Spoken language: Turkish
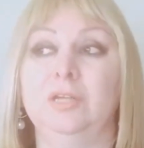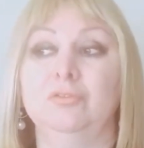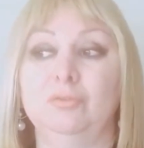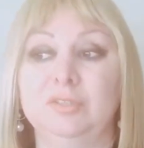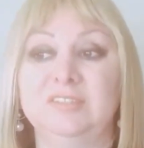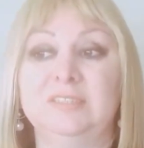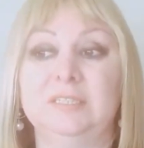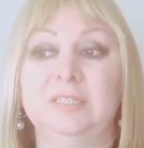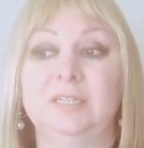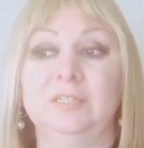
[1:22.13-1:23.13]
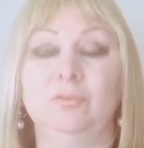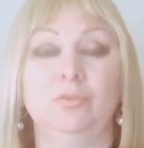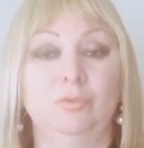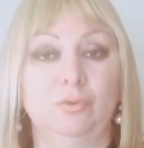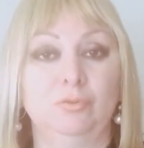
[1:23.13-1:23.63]
Sonrasında da ayın
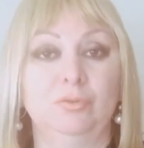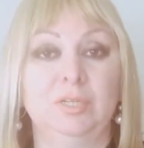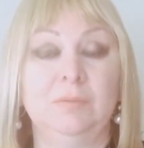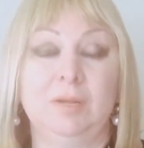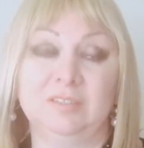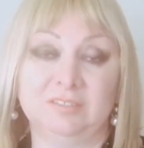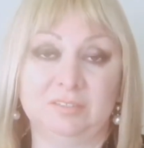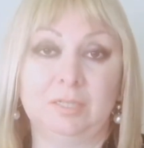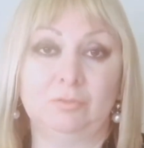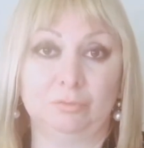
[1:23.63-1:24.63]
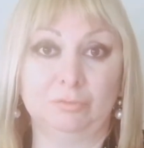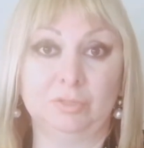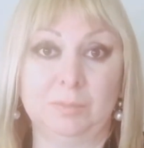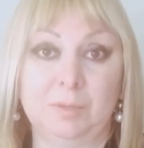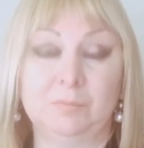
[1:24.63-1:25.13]
14'ünde Mars
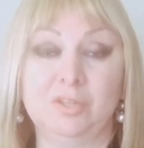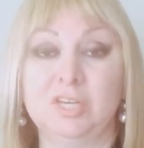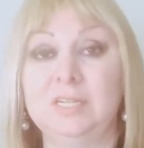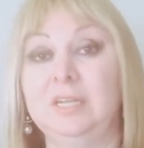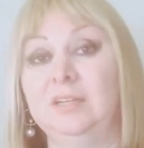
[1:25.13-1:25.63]
retrosunu tamamlayacak.